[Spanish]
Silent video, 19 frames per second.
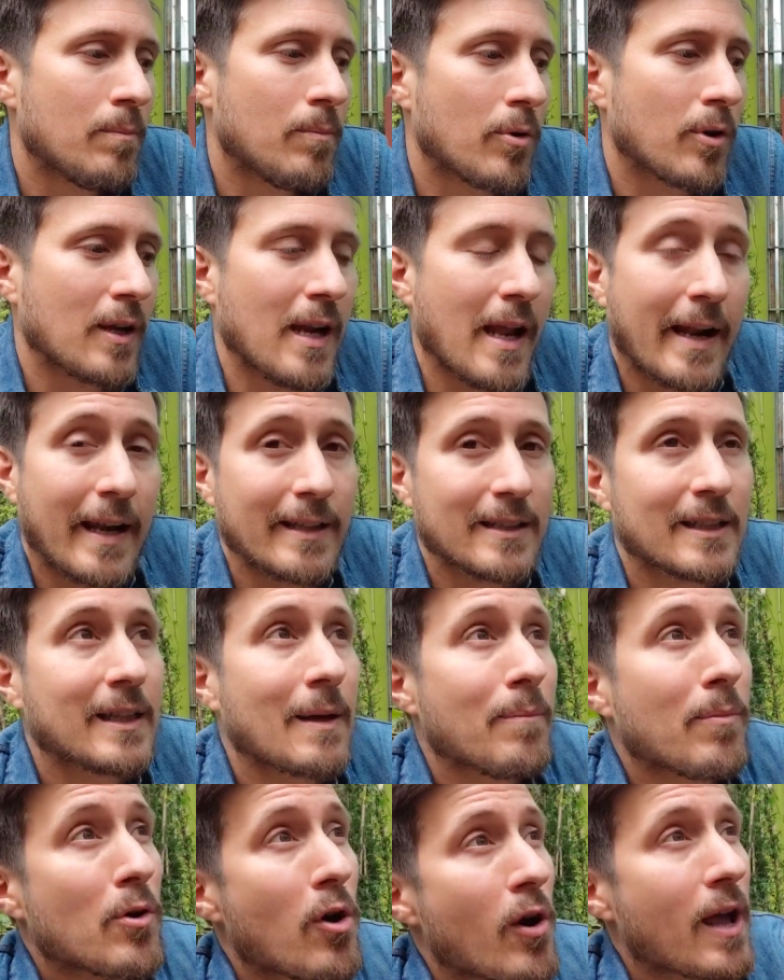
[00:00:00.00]
porque las ratas
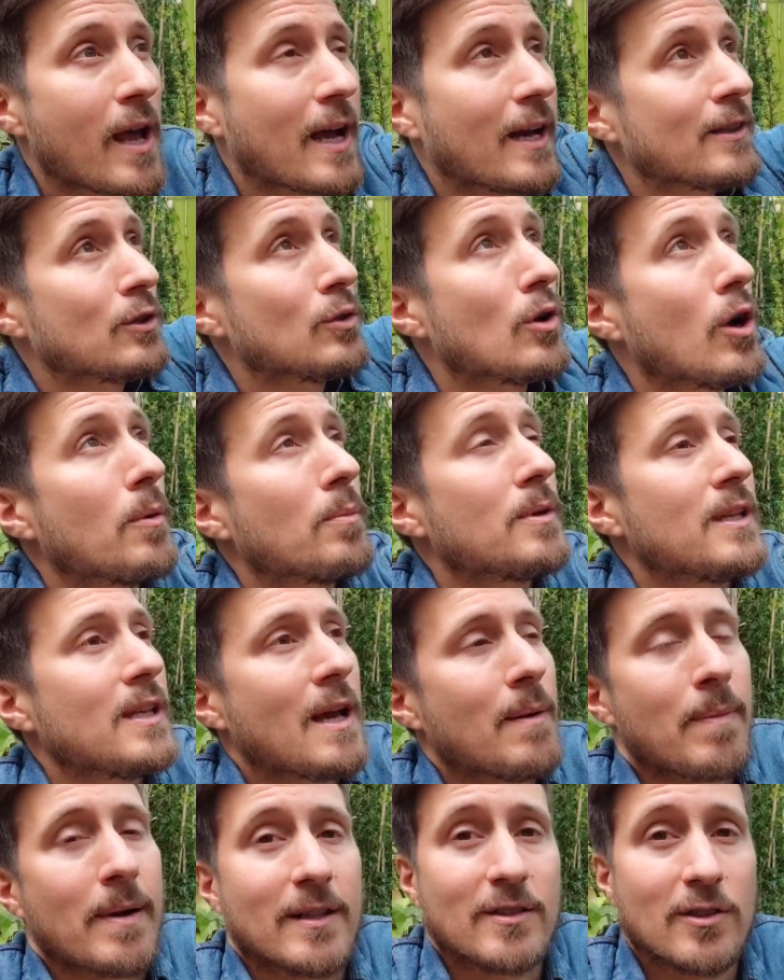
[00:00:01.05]
tampoco que caen de un ovni
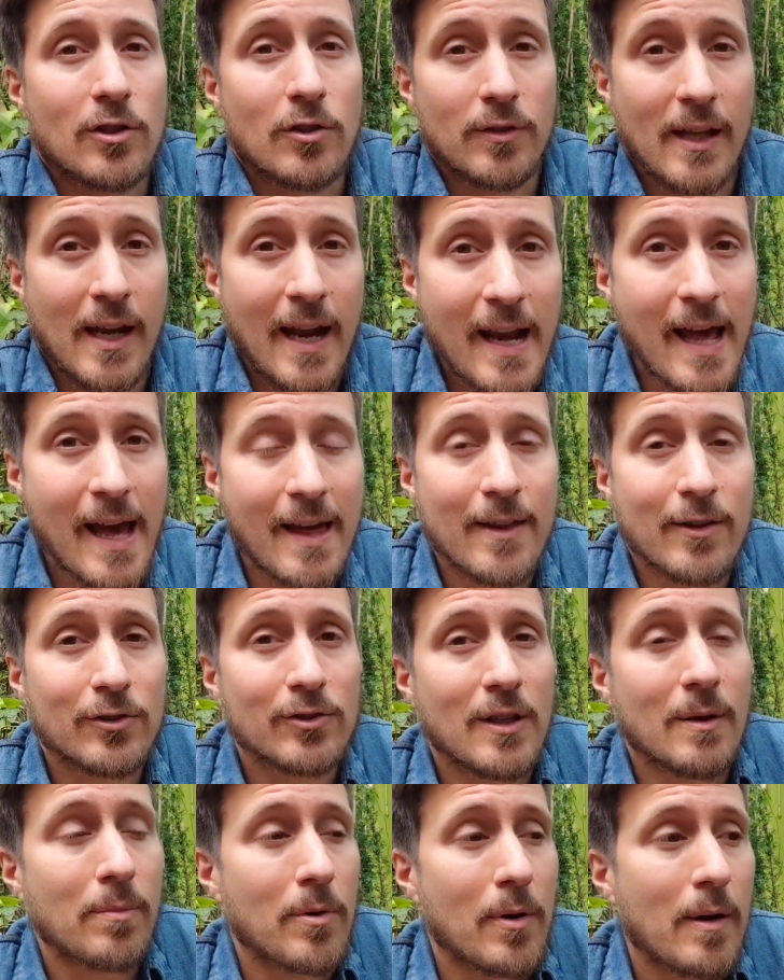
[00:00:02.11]
aparecieron de la nada, o
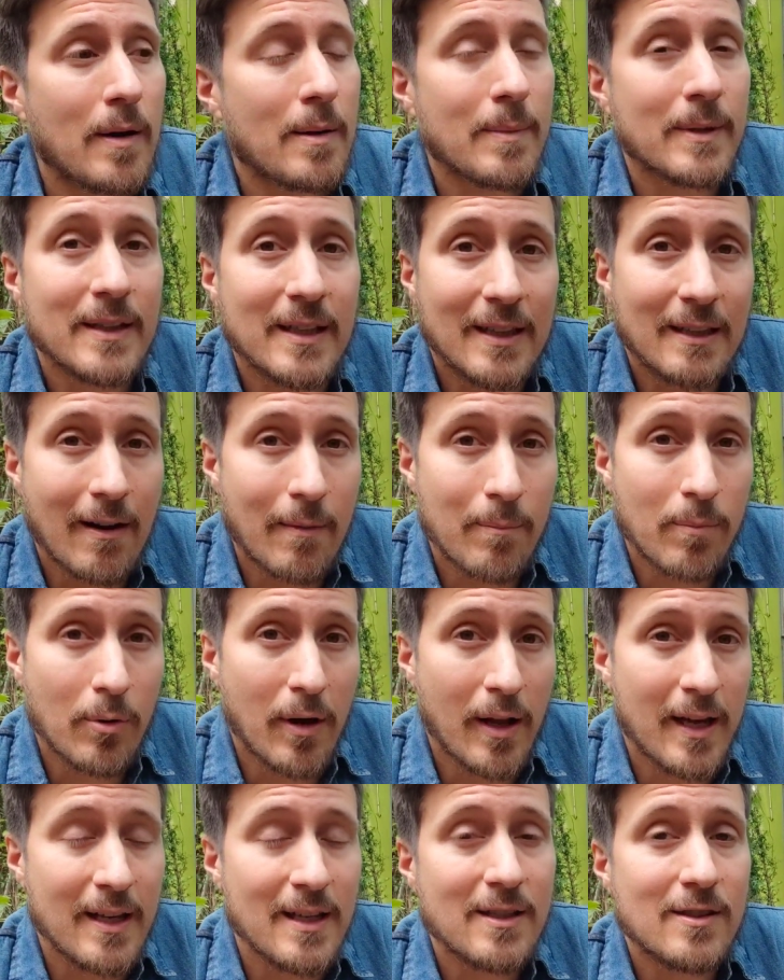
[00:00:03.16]
sea, probablemente estaban
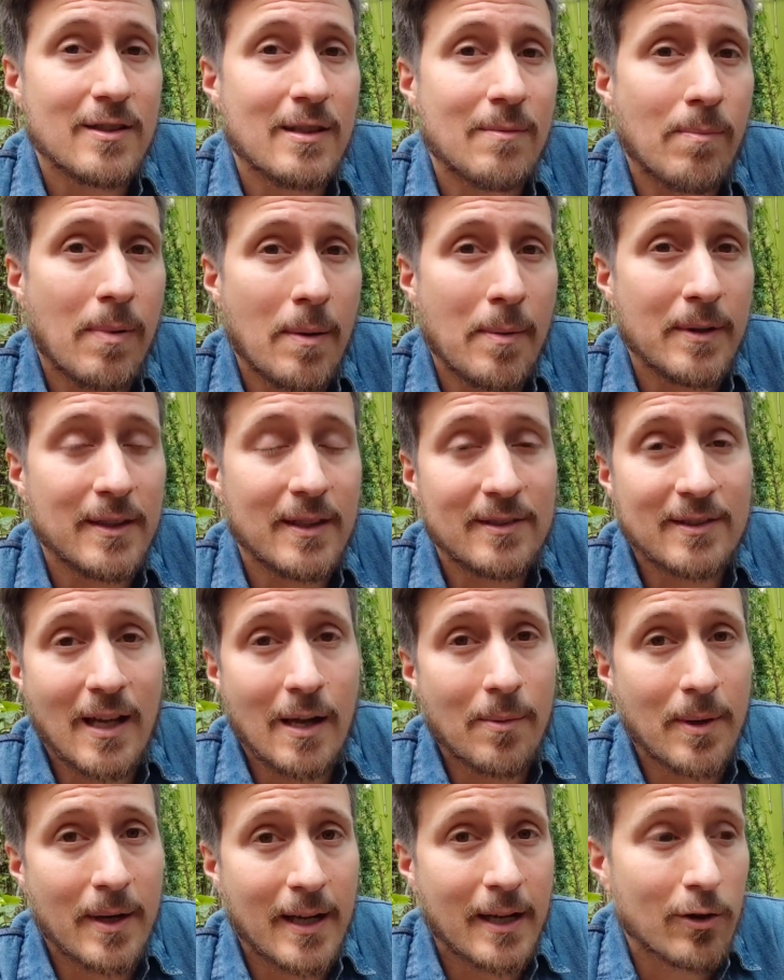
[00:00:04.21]
por ahí, simplemente se
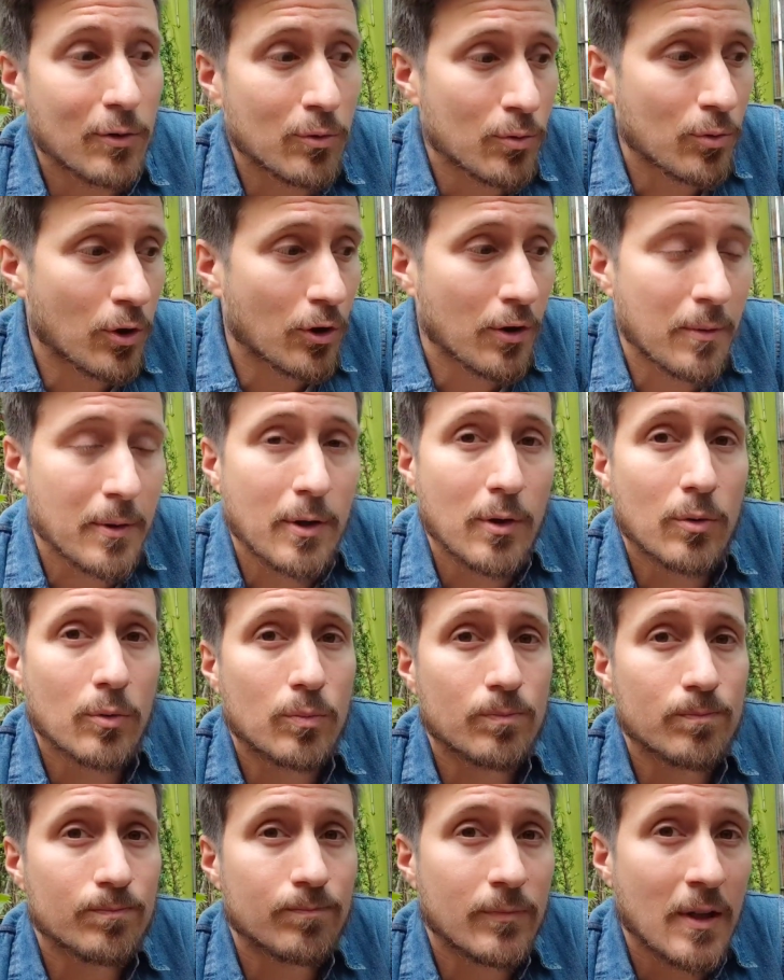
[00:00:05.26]
albergaron donde vieron
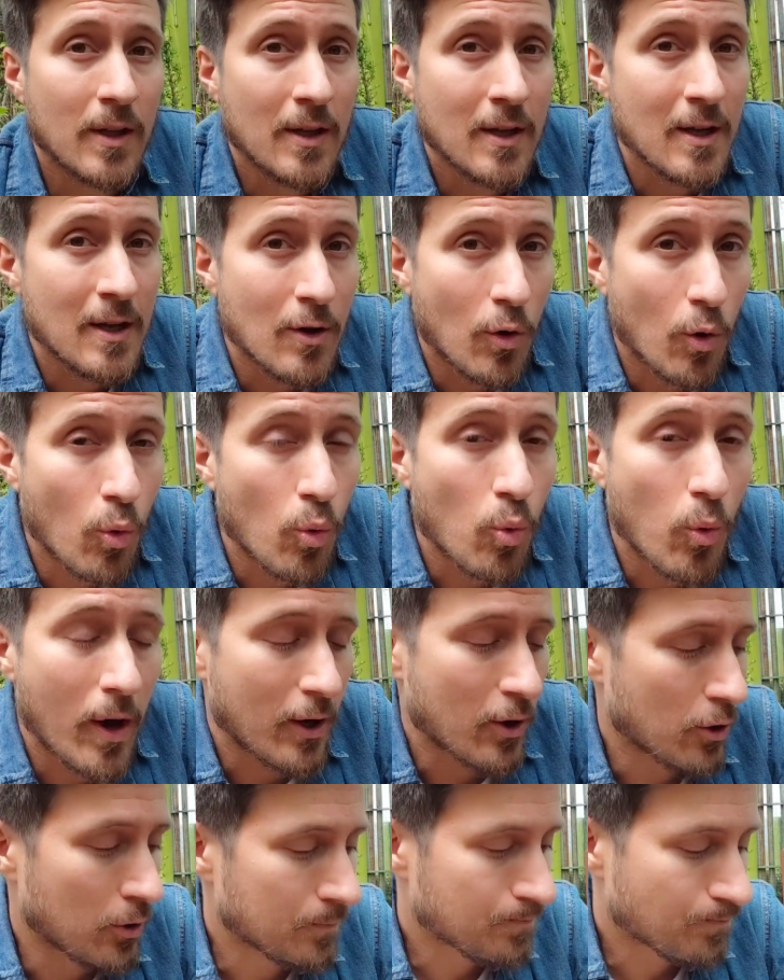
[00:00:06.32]
un,
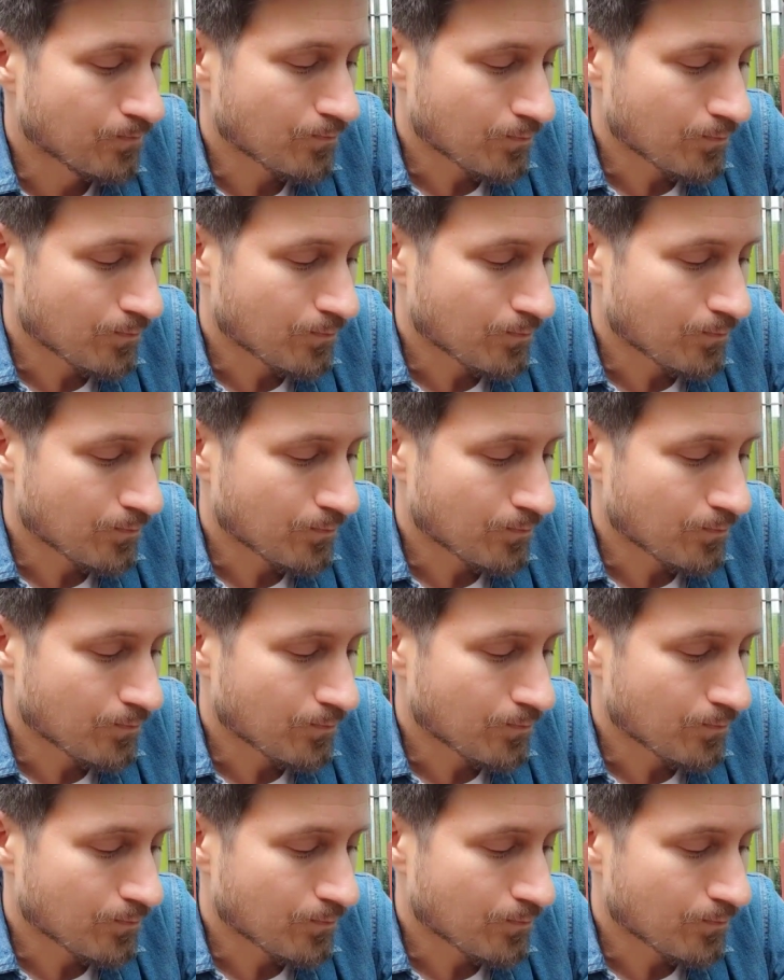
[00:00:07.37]
hueco.